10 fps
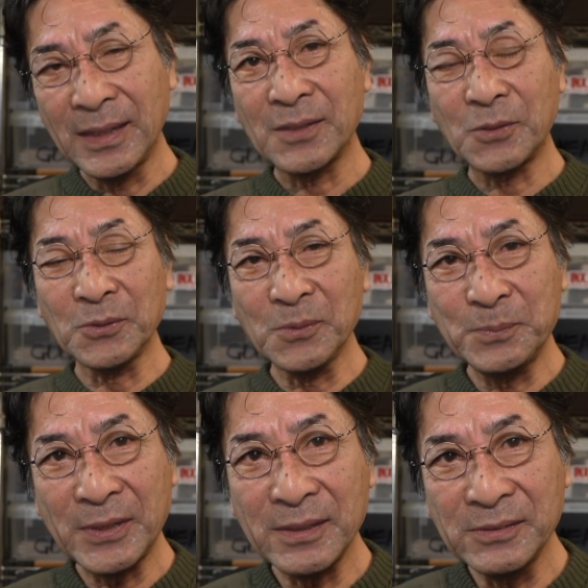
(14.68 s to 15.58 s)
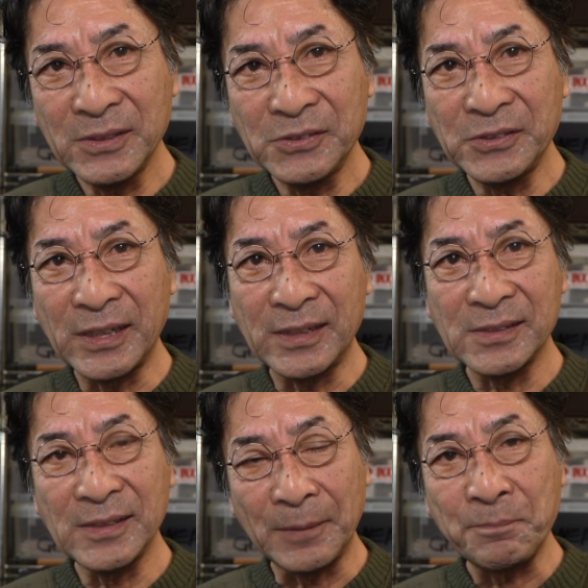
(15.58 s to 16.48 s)
このプラグについてで
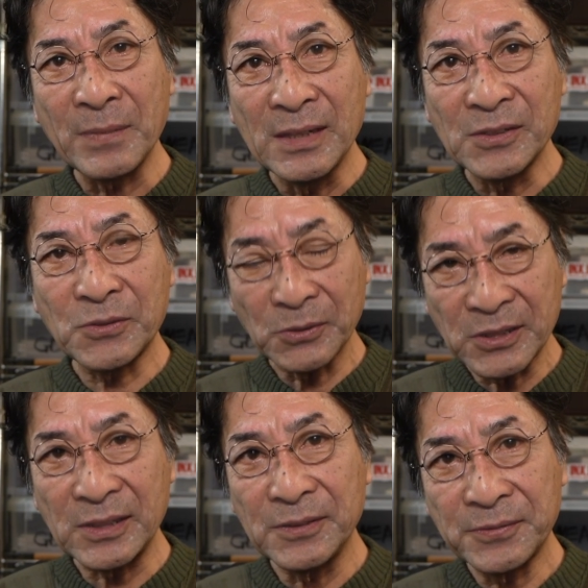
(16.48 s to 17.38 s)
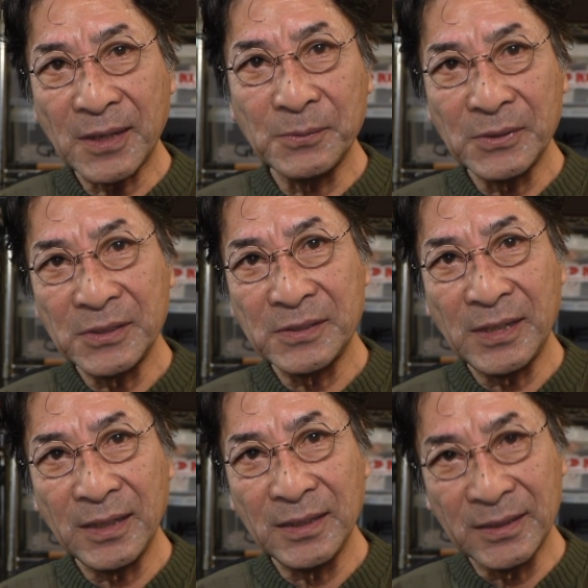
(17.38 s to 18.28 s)
すね少し深掘りし
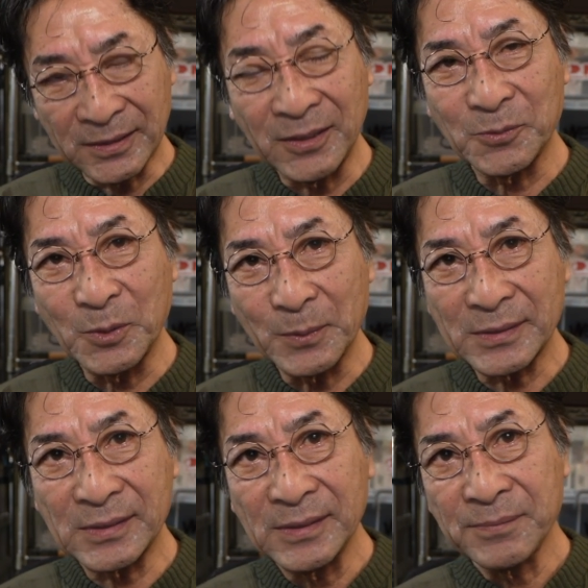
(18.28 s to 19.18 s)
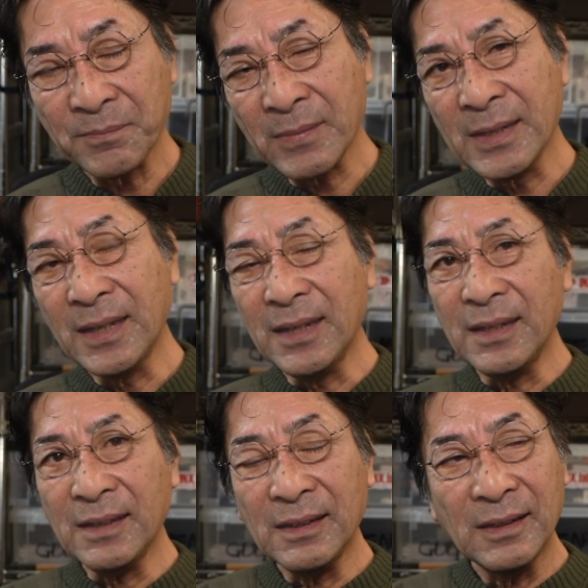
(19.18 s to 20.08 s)
ていきたいと思います、
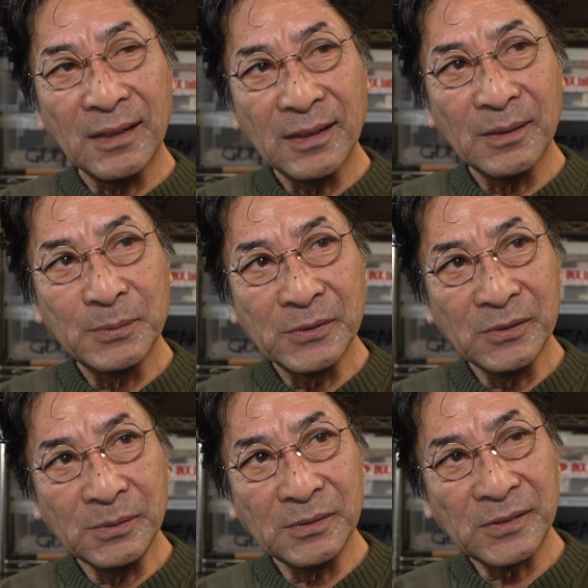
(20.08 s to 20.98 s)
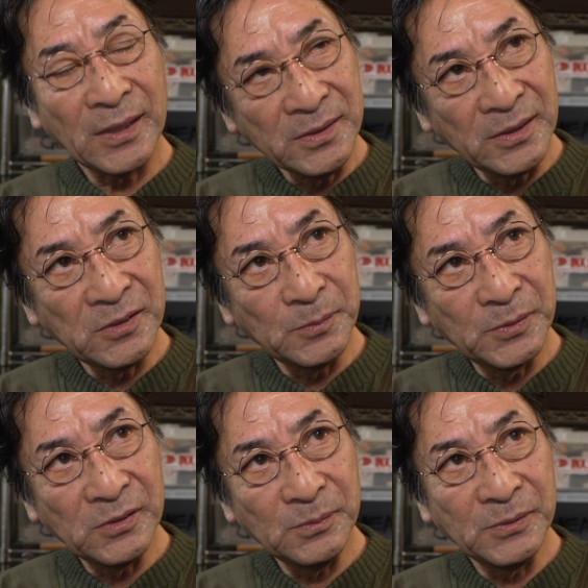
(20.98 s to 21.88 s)
えー、ブルー先日
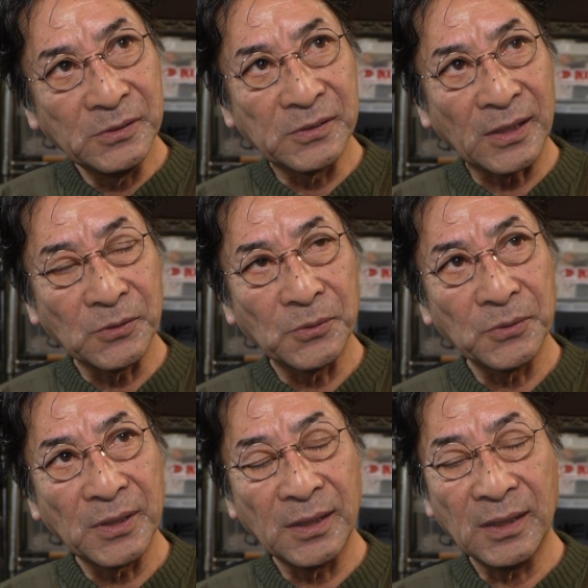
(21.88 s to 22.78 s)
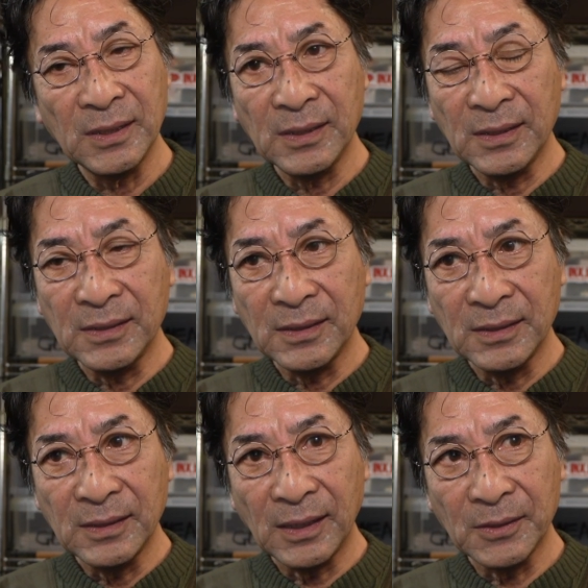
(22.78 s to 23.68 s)
ブルーブルーさんの方で
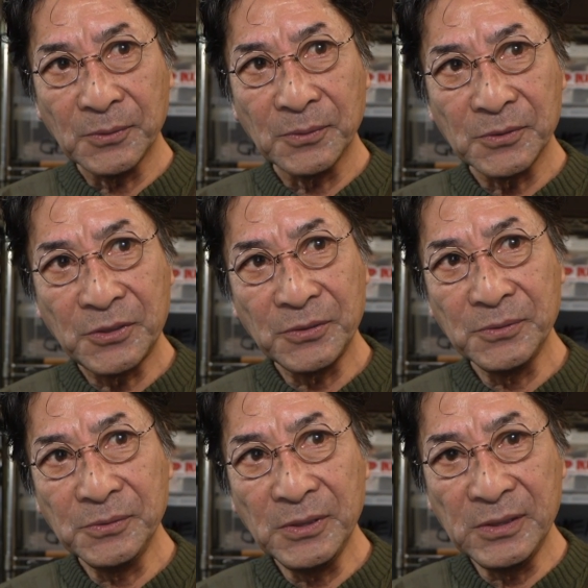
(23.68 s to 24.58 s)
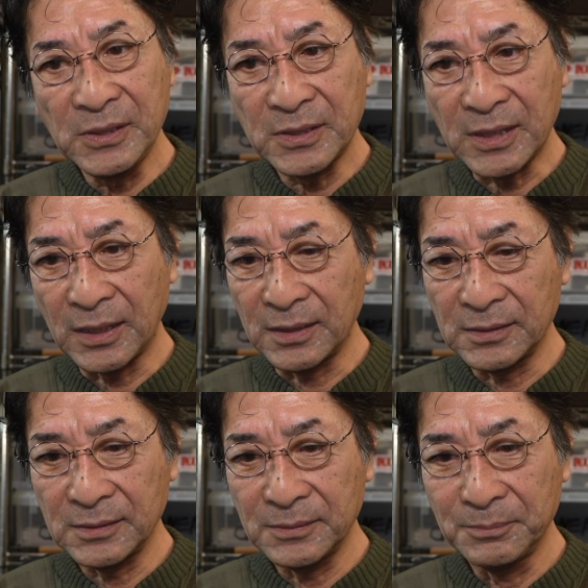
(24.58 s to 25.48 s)
あの12時間
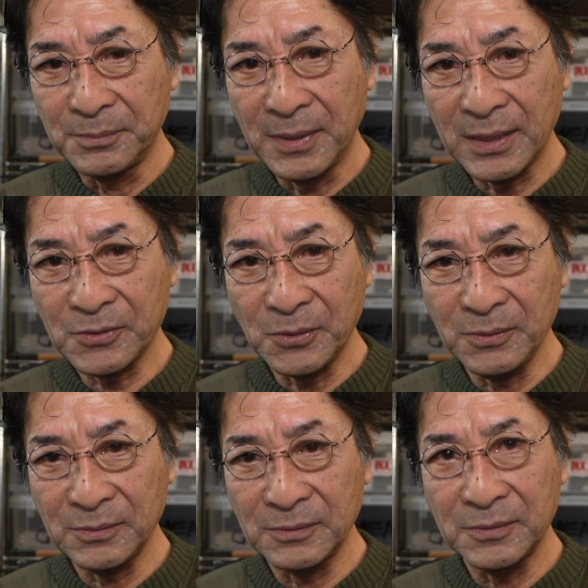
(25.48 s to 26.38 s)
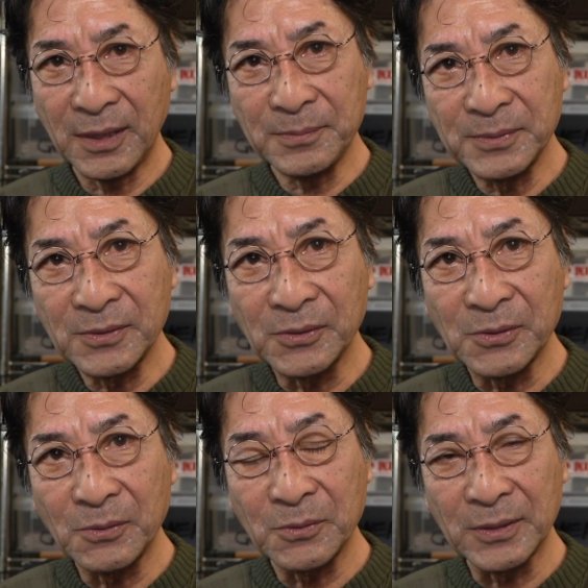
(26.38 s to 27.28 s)
マラソンライブという
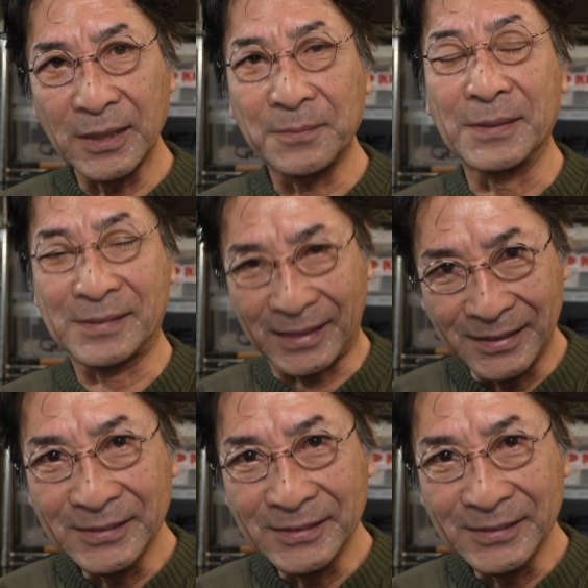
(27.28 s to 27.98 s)
のが行われました